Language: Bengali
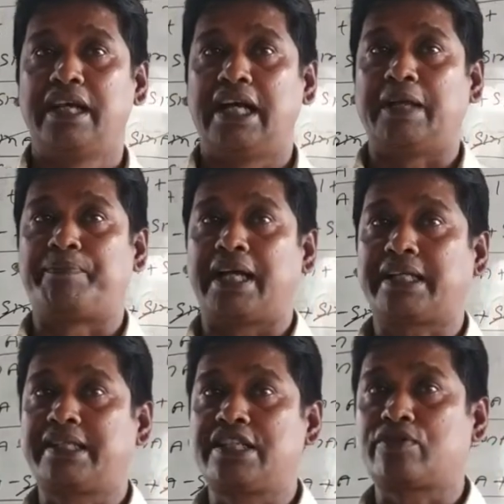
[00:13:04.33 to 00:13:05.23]
আর
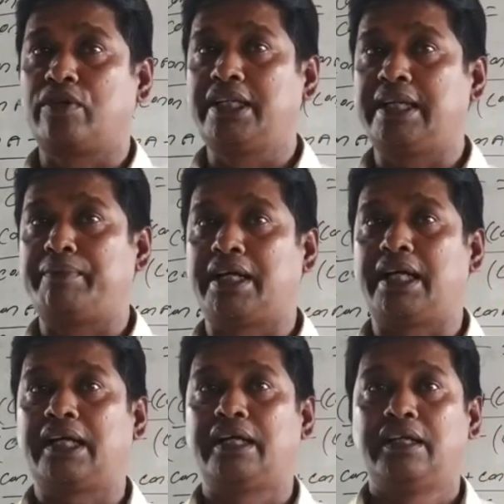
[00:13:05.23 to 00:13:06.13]
প্র্যাকটিস করলেই আমরা
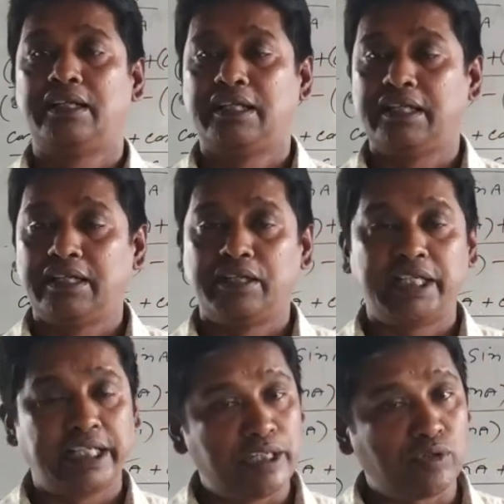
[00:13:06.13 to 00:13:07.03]

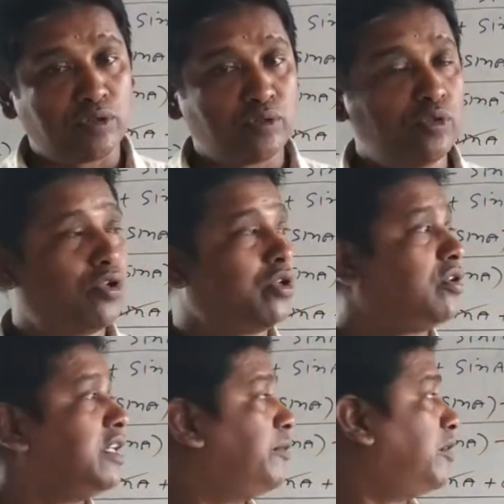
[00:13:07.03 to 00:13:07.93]
এই অঙ্কগুলো
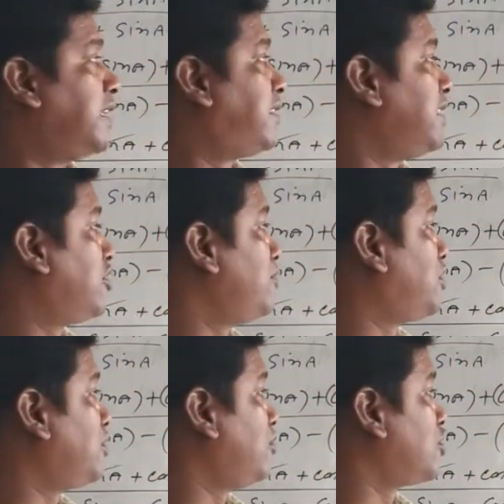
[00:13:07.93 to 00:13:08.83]
এবং এই
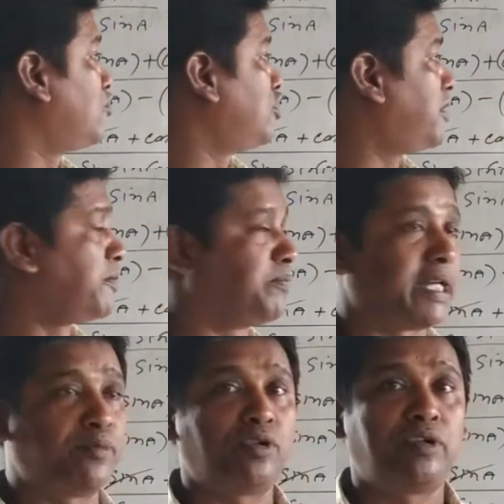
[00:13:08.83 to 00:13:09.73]
ত্রিকৃমিতিগুলো সুন্দরভাবে
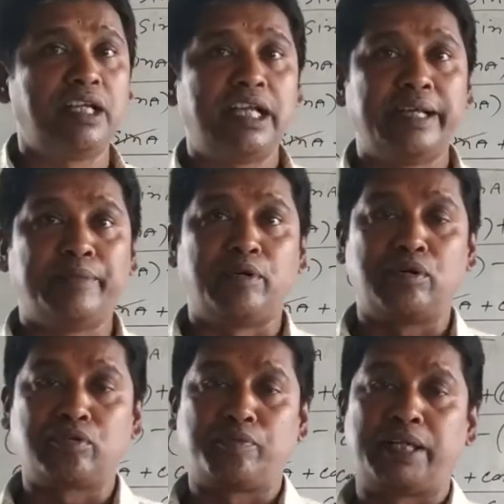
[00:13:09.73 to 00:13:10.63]
পারবো এবং
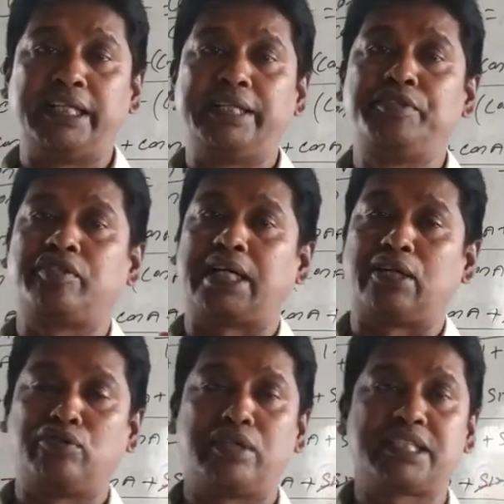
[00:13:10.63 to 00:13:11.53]
অঙ্ক পারলের ভিতরে
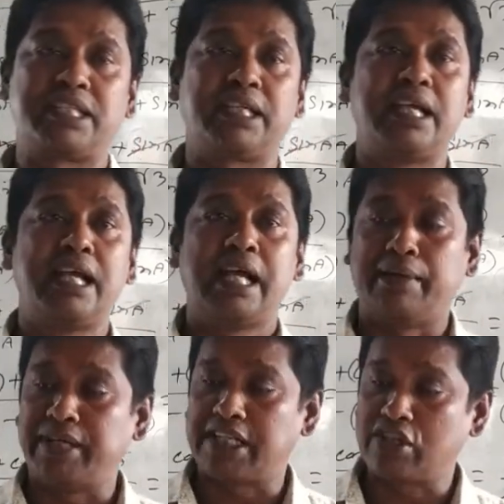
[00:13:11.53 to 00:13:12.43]
আনন্দ আছে
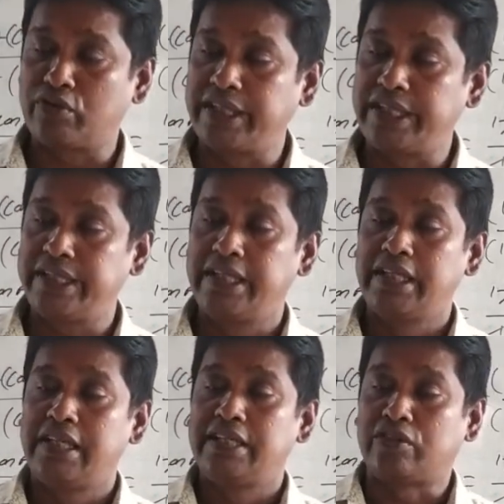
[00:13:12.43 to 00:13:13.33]
আমি আশা করি
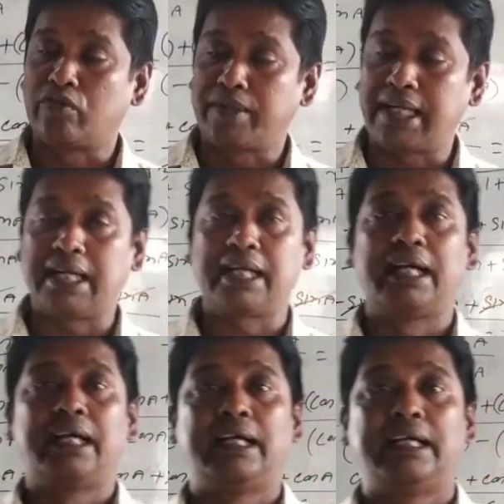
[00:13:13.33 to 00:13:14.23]
যে তোমরা
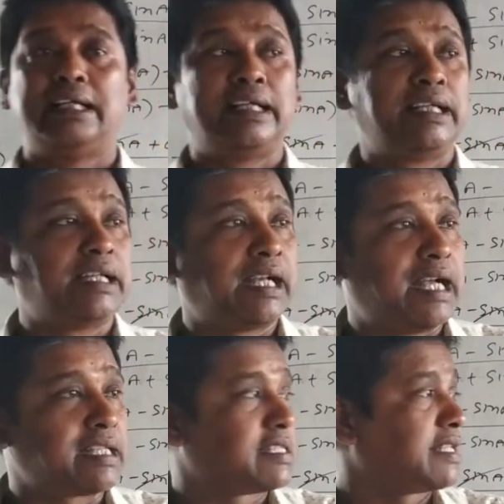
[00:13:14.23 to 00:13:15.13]

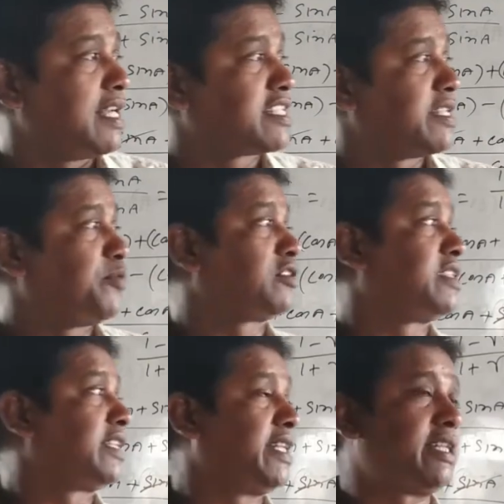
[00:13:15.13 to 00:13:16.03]
আজকে ক্লাসের পর
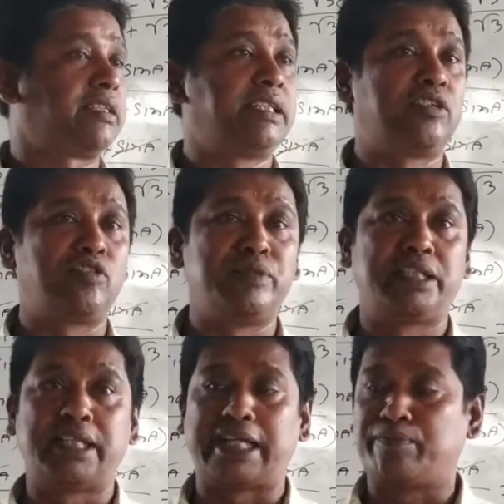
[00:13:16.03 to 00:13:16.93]
থেকে
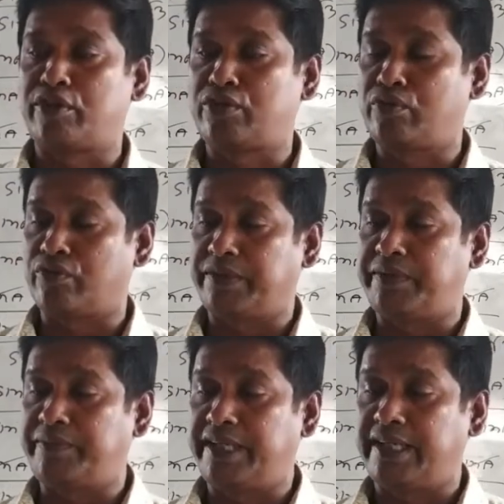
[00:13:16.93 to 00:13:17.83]
ত্রিকোণমিতি নাইন পয়েন্ট টু করে
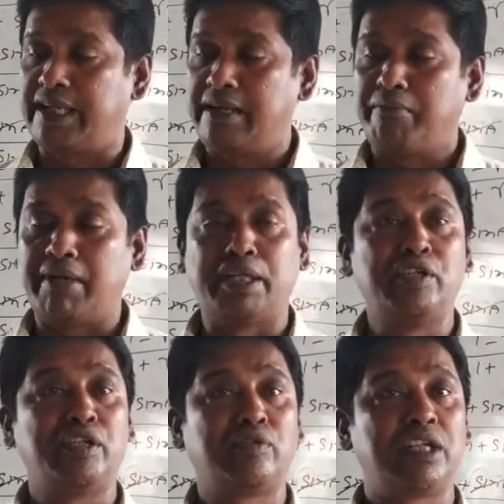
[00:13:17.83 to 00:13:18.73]
ফেলবে
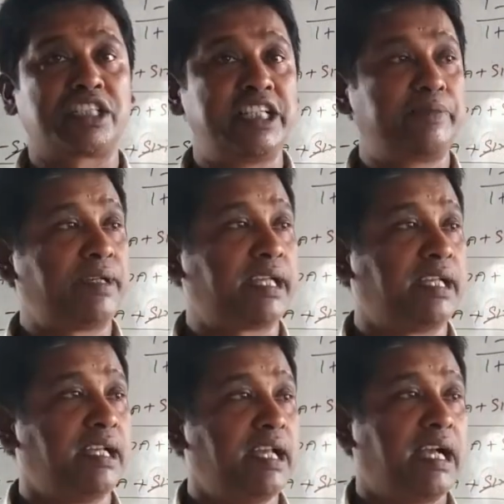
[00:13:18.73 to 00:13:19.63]
মাননীয়গুলো শিখবে
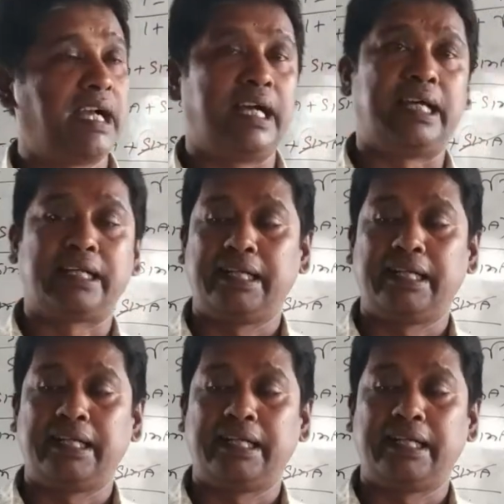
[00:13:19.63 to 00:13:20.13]
আর